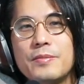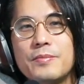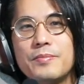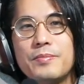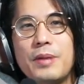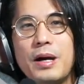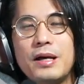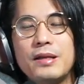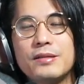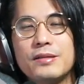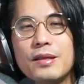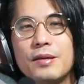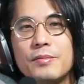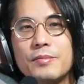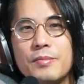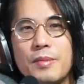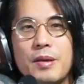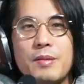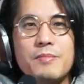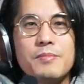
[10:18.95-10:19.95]
ば多分
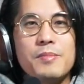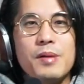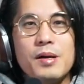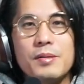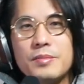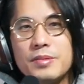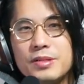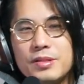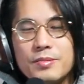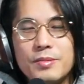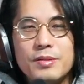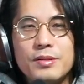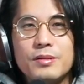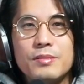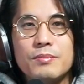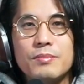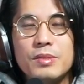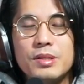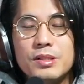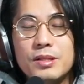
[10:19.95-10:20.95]
メンバー見つめる
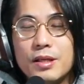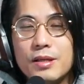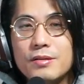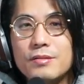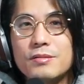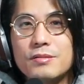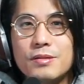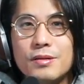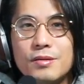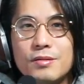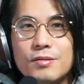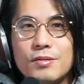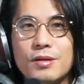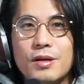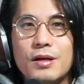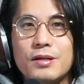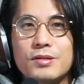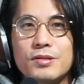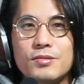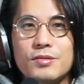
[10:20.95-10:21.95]
見つけるっていうのに
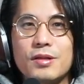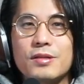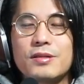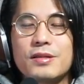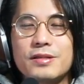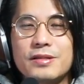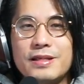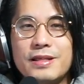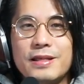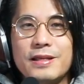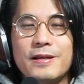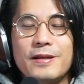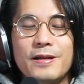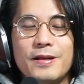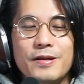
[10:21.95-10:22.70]
過剰だったし、